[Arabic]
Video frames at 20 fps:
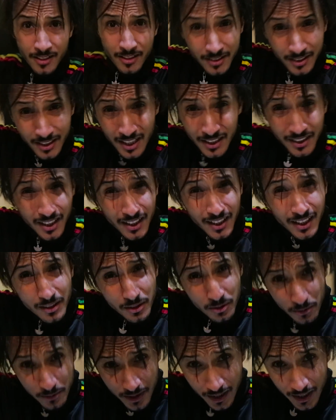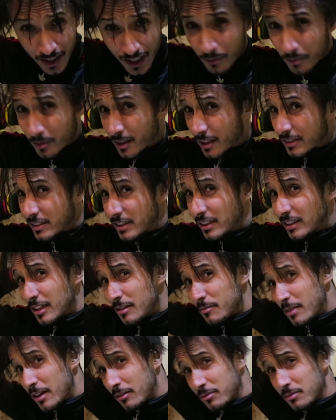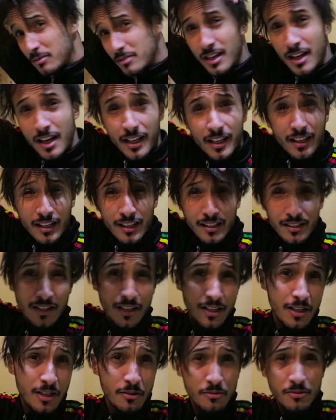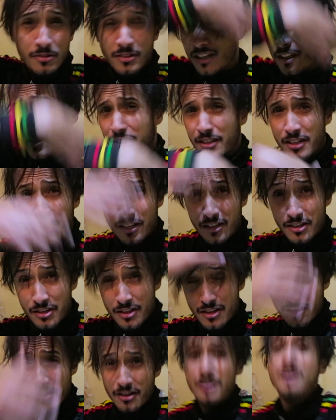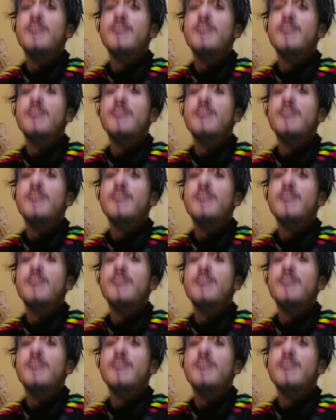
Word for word: كنت كنضحك عليكم صراحه بالكاسكيطه ما عرفتش الحقيقه ديالي الشعر ديالي كيداير